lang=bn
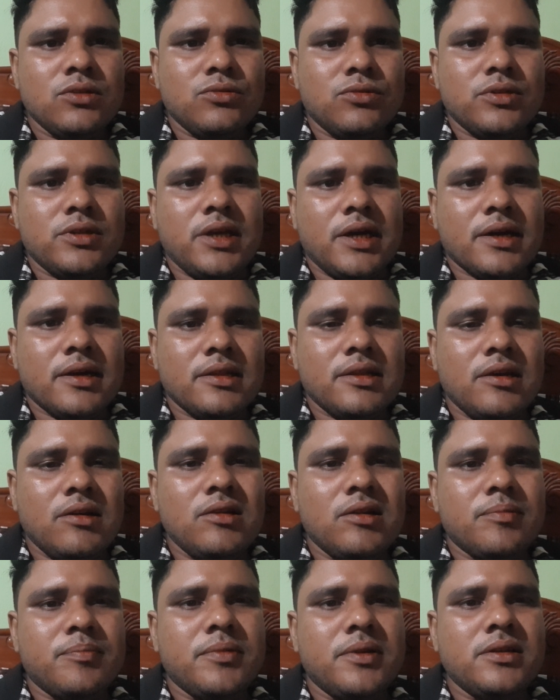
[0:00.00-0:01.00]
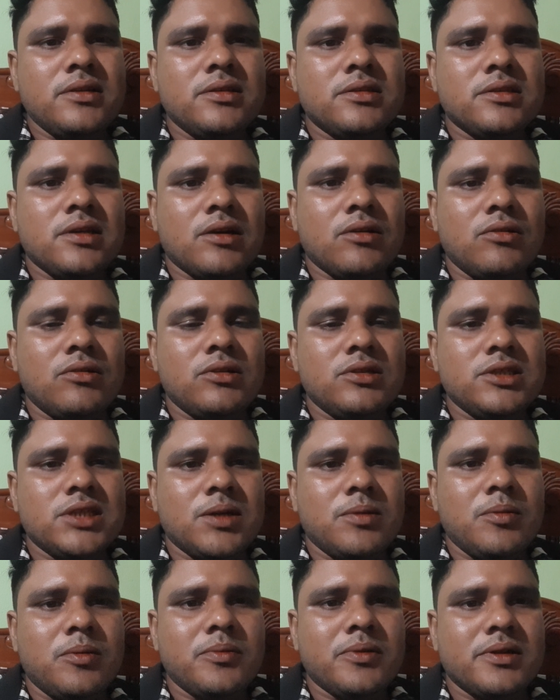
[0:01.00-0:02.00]
যদি থাকে তাহলে আপনার ছাগলটি
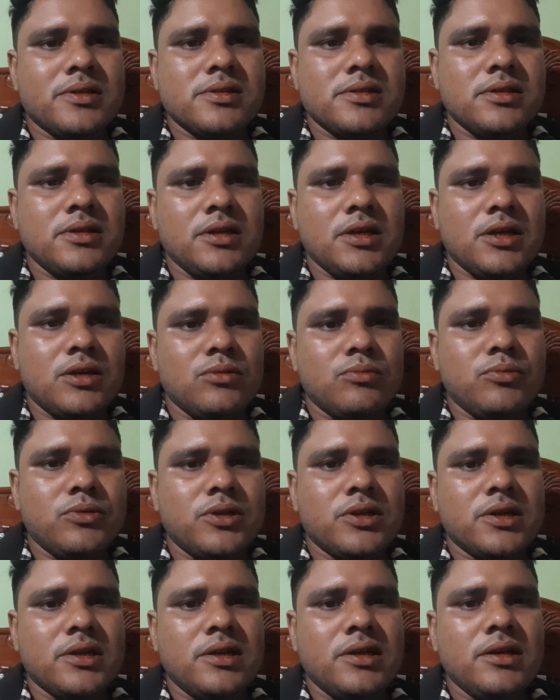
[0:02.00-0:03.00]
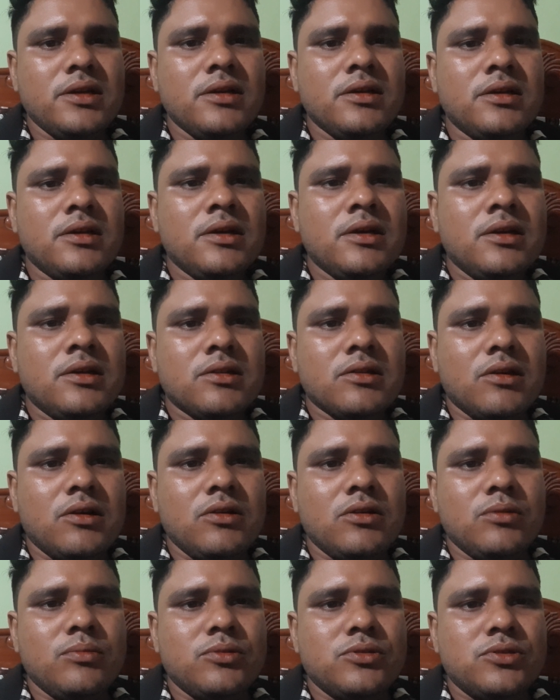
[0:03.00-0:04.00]
স্বাভাবিক আছে এর উপরে গেলে
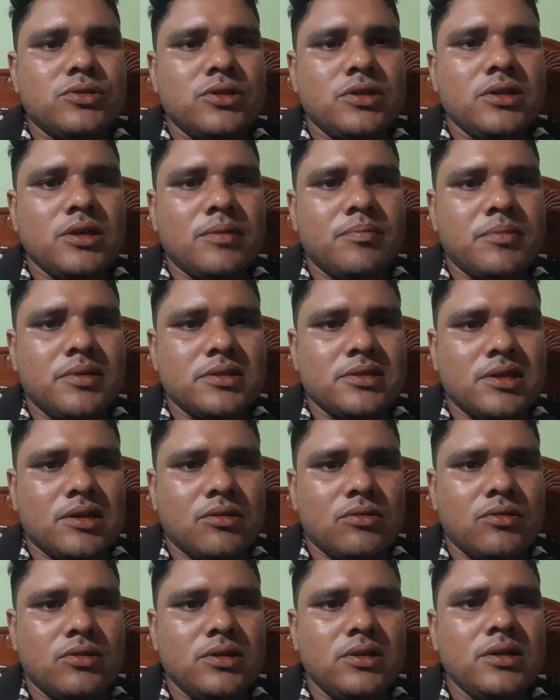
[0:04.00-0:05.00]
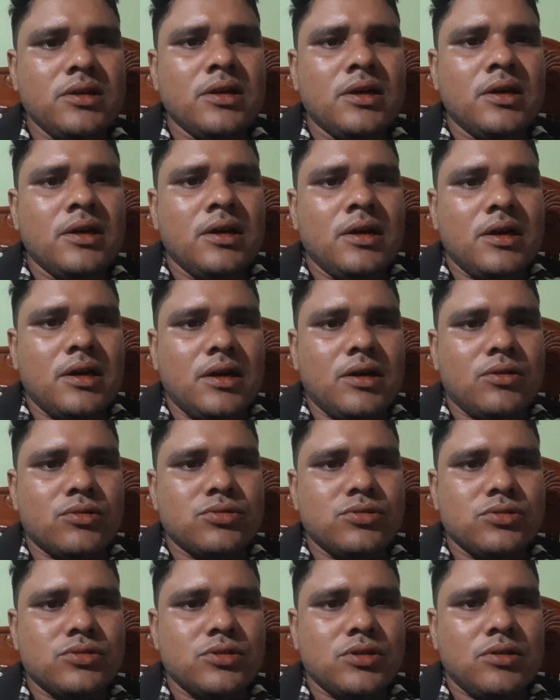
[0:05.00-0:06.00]
তাহলে অবশ্যই আপনার ছাগলটি
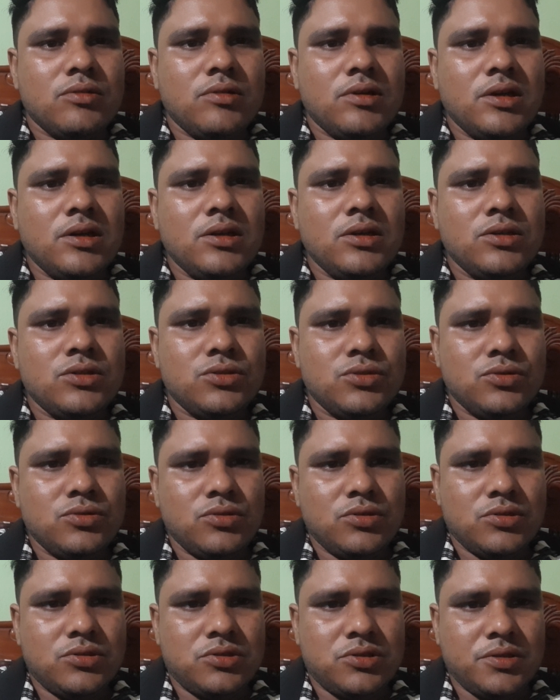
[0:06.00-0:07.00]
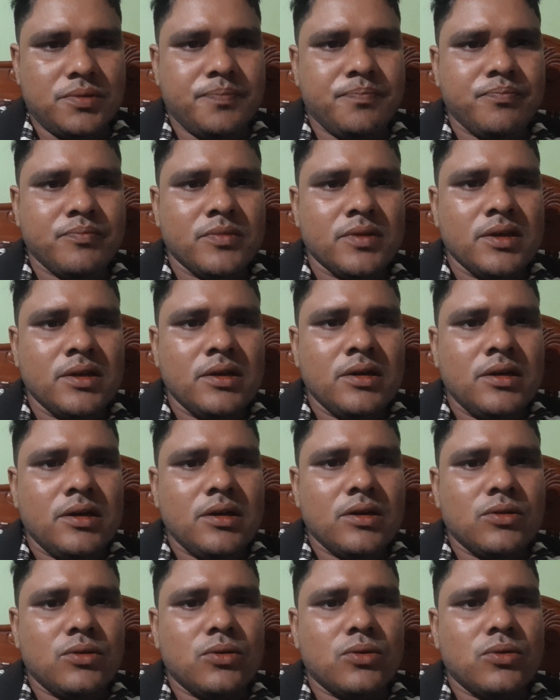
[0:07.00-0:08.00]
অসুস্থ হওয়া শুরু হচ্ছে
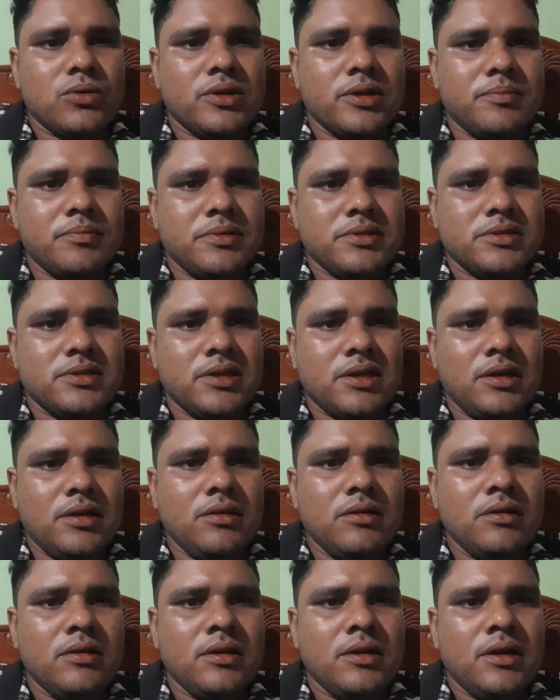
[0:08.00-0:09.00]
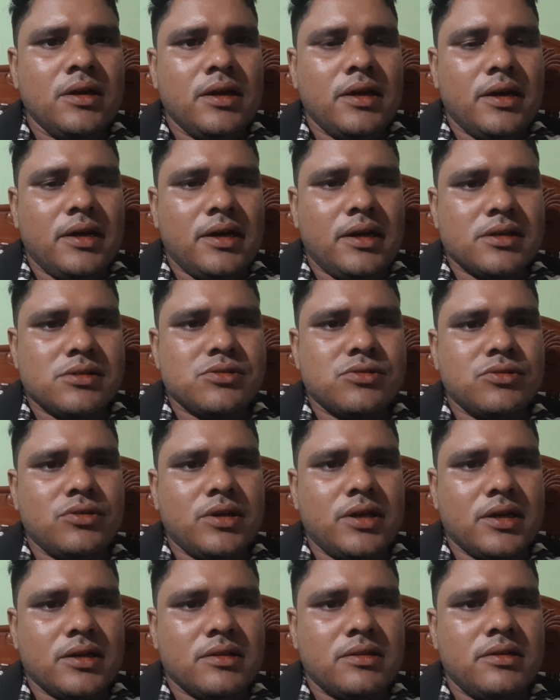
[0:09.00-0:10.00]
গরু টেম্পারেচার একশো
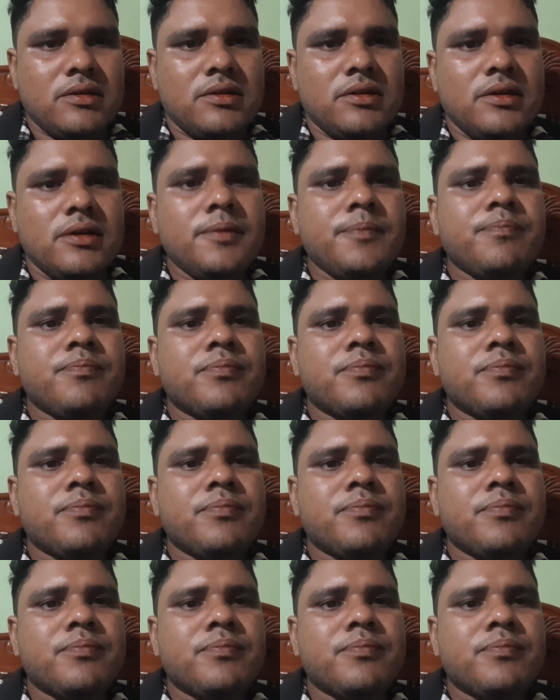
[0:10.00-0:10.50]
এক থেকে